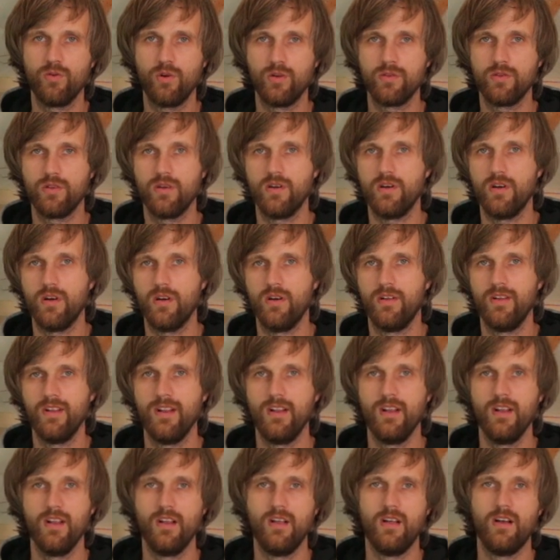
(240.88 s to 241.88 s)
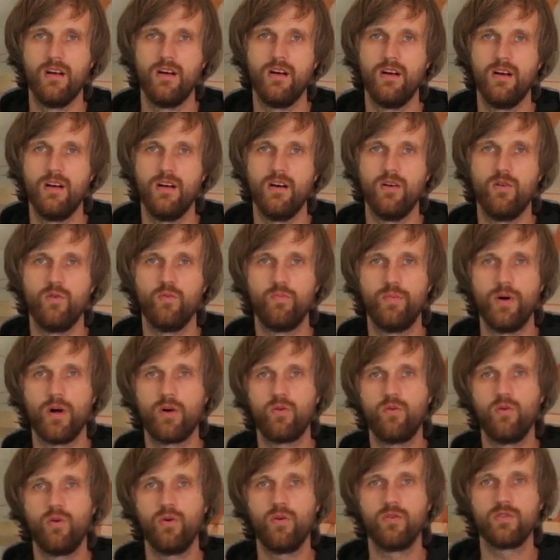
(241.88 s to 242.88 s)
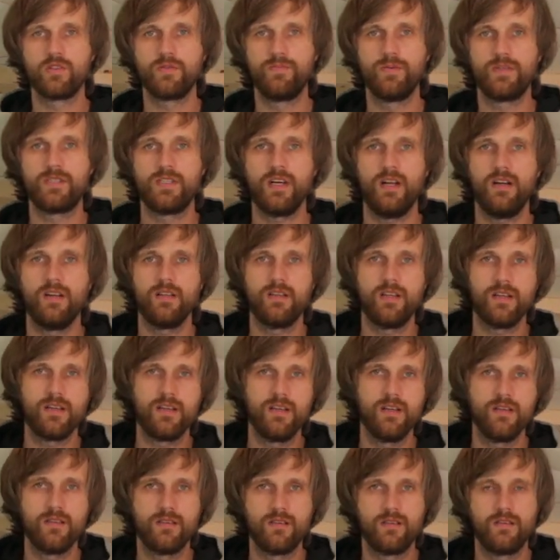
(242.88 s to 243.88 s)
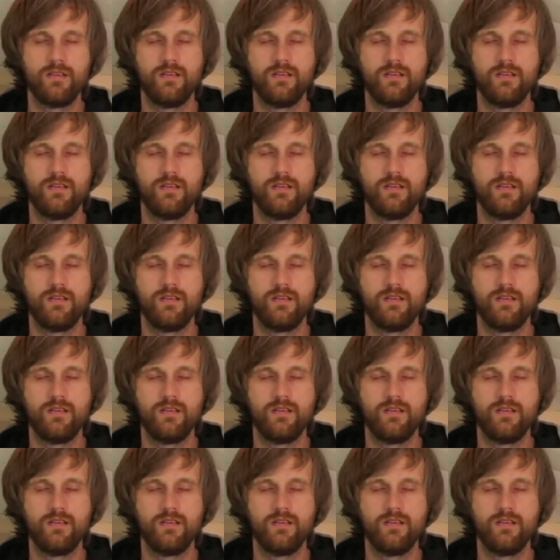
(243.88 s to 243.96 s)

он э, э, упакован в специальные такие